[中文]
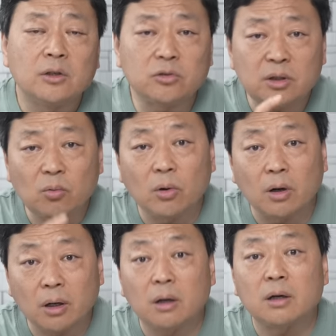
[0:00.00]
所以
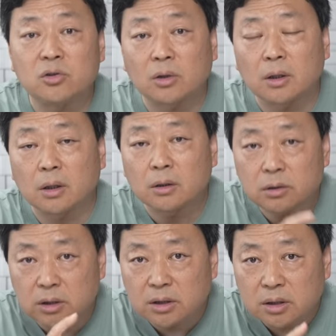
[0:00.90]
我个人觉得呢，
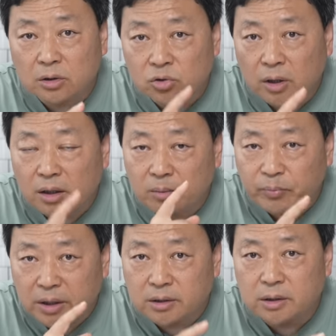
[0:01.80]
这项权利
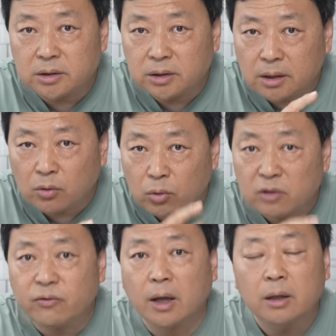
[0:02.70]
本身是应该
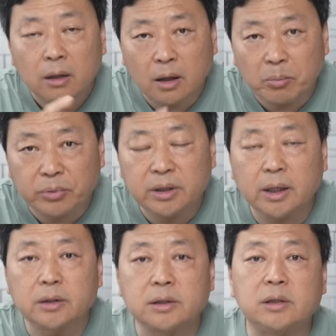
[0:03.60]
规范，而不应
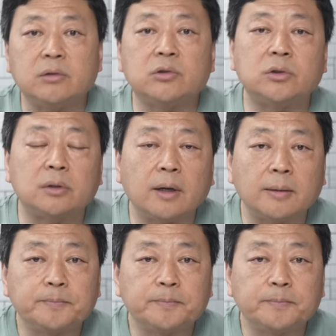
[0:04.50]
该是禁止啊。